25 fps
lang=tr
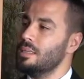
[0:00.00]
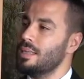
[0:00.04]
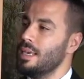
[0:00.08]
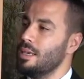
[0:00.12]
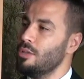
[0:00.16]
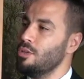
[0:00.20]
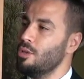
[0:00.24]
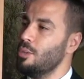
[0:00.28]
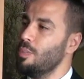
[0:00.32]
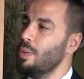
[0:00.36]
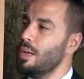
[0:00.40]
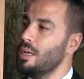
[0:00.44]

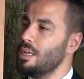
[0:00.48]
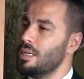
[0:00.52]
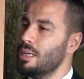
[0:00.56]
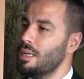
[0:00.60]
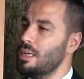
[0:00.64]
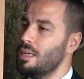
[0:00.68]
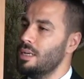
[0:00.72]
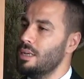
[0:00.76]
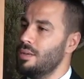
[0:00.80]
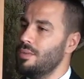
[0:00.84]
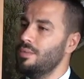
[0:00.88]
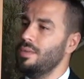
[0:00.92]

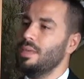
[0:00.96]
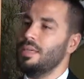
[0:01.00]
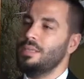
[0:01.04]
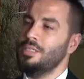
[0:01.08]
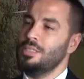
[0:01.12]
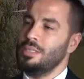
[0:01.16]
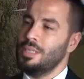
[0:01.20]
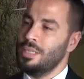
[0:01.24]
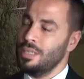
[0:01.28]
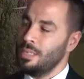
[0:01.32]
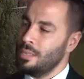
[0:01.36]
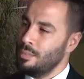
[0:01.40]
Teknopark'a ve
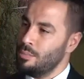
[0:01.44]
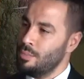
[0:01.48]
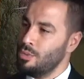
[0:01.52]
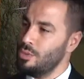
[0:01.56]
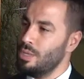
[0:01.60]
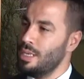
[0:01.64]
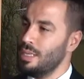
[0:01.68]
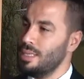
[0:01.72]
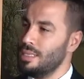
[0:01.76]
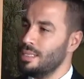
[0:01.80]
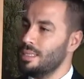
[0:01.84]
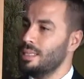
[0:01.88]
işte bu
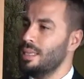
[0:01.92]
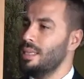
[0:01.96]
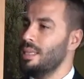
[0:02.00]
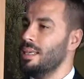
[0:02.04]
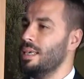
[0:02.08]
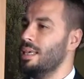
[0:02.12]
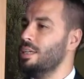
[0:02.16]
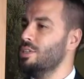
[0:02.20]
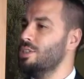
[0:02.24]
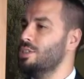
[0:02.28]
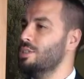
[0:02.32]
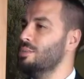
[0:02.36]
tesislere
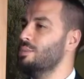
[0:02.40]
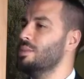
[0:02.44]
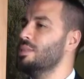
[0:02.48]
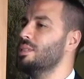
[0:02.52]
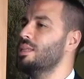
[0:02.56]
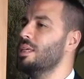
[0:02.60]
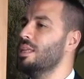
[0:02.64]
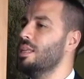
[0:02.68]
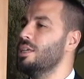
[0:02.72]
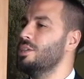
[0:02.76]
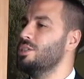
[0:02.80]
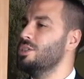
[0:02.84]
geçtiğimiz
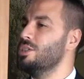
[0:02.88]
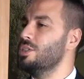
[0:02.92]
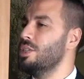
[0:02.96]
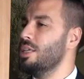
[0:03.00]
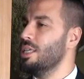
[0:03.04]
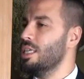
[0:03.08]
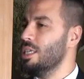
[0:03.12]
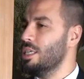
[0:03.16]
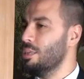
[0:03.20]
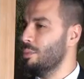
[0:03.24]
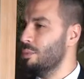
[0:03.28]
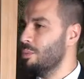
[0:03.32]
sene içinde
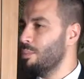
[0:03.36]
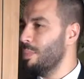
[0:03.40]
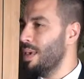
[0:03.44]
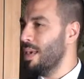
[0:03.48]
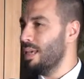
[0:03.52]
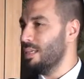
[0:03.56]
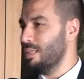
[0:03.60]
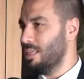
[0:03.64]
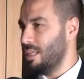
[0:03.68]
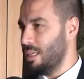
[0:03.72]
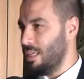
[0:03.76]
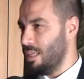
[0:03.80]
2000
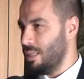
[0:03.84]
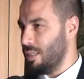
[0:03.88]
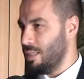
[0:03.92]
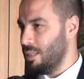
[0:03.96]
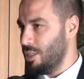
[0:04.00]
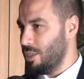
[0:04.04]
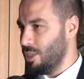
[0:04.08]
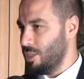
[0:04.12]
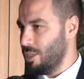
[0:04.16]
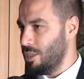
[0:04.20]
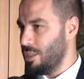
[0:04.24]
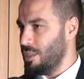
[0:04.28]
beyaz yakalı
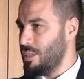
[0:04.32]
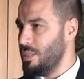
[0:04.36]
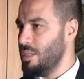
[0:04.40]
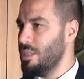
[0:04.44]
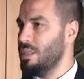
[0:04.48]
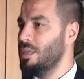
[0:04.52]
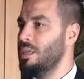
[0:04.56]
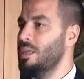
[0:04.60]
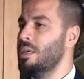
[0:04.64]
taşındı.